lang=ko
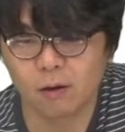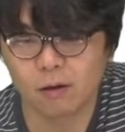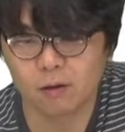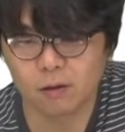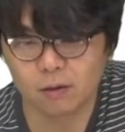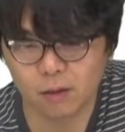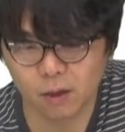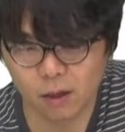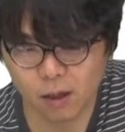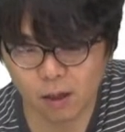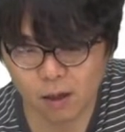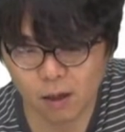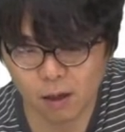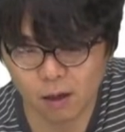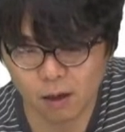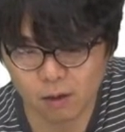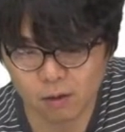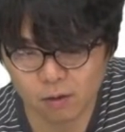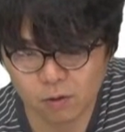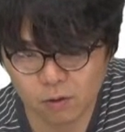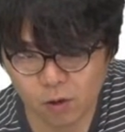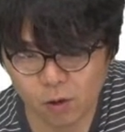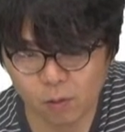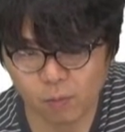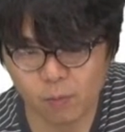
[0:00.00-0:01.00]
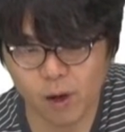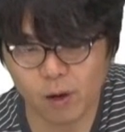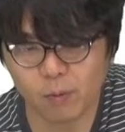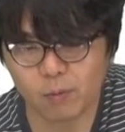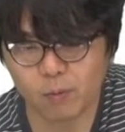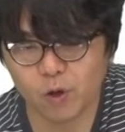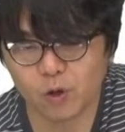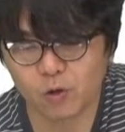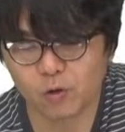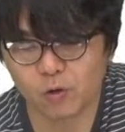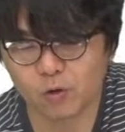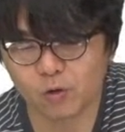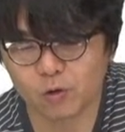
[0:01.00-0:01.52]
이제 저
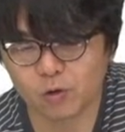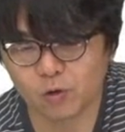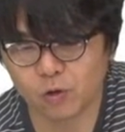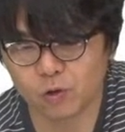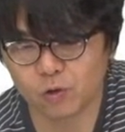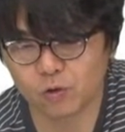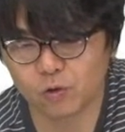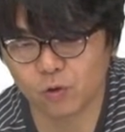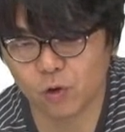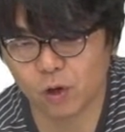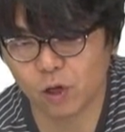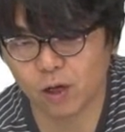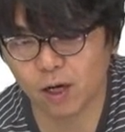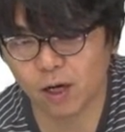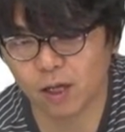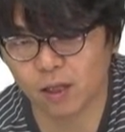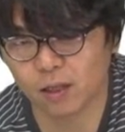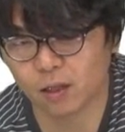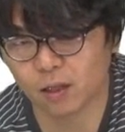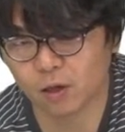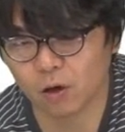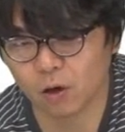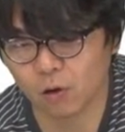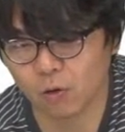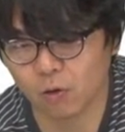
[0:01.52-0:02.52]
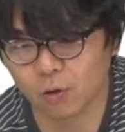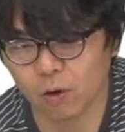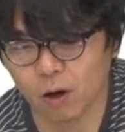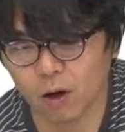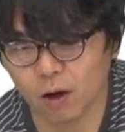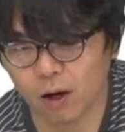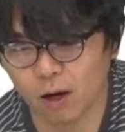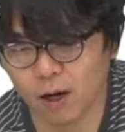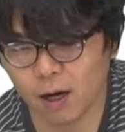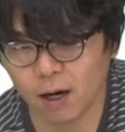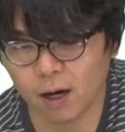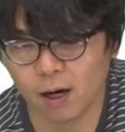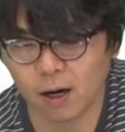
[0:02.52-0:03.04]
맵리듀스를 수행한
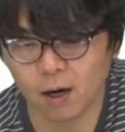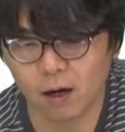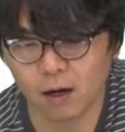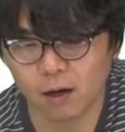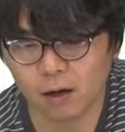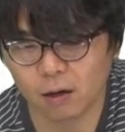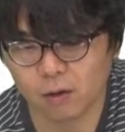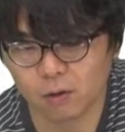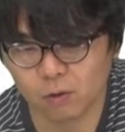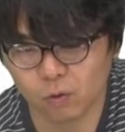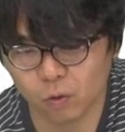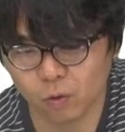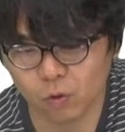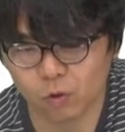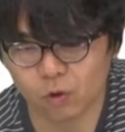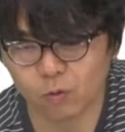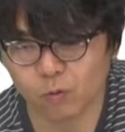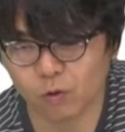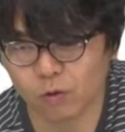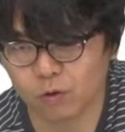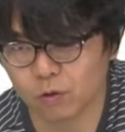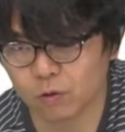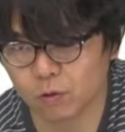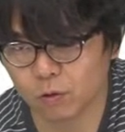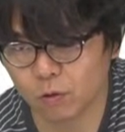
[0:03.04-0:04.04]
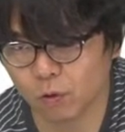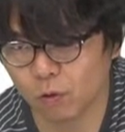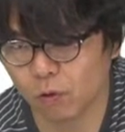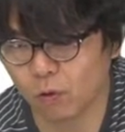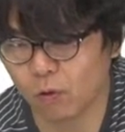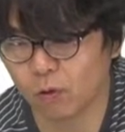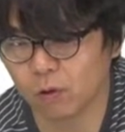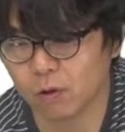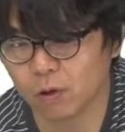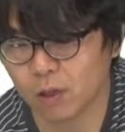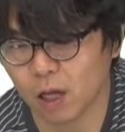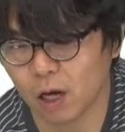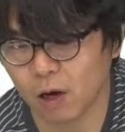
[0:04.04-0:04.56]
결과가
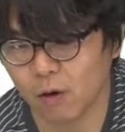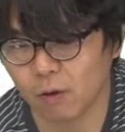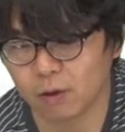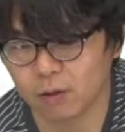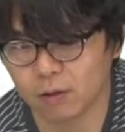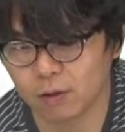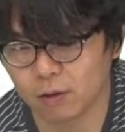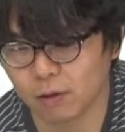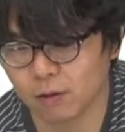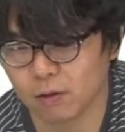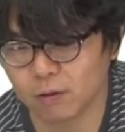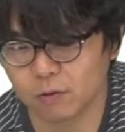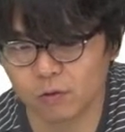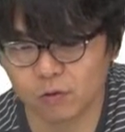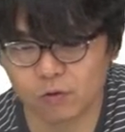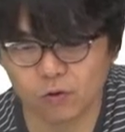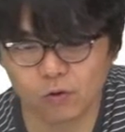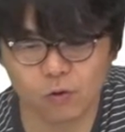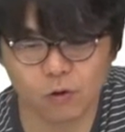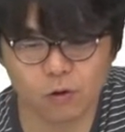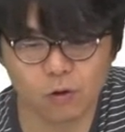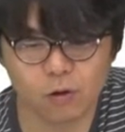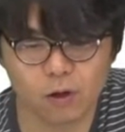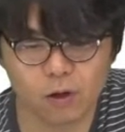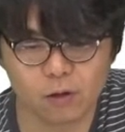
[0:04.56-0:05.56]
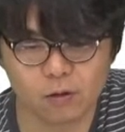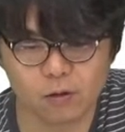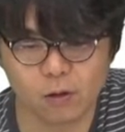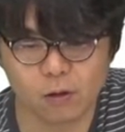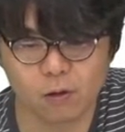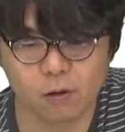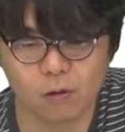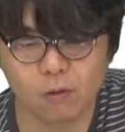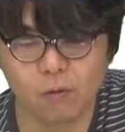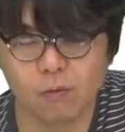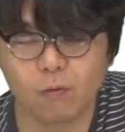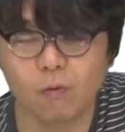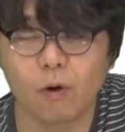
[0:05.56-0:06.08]
도큐먼트로 나와서
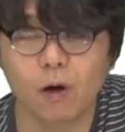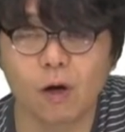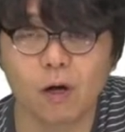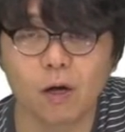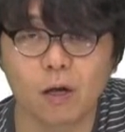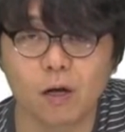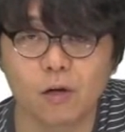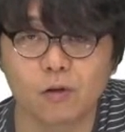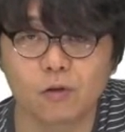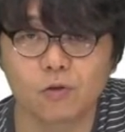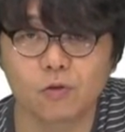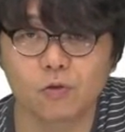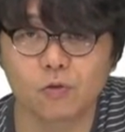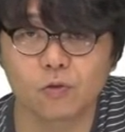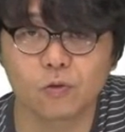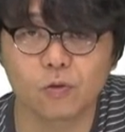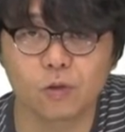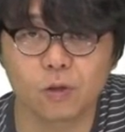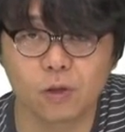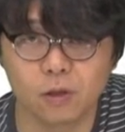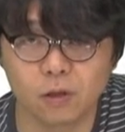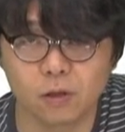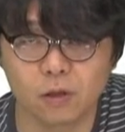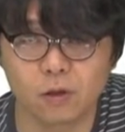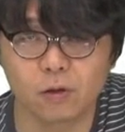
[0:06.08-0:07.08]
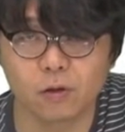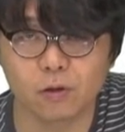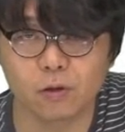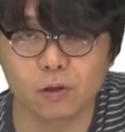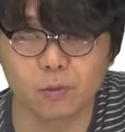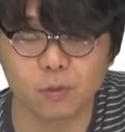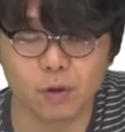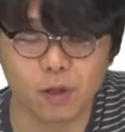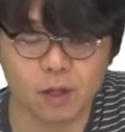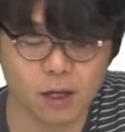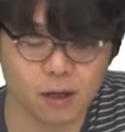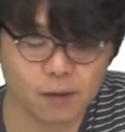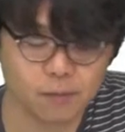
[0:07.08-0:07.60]
출력해서 확인할 수 있을
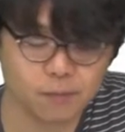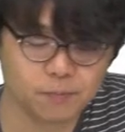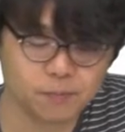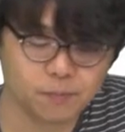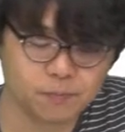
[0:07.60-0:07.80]
것입니다.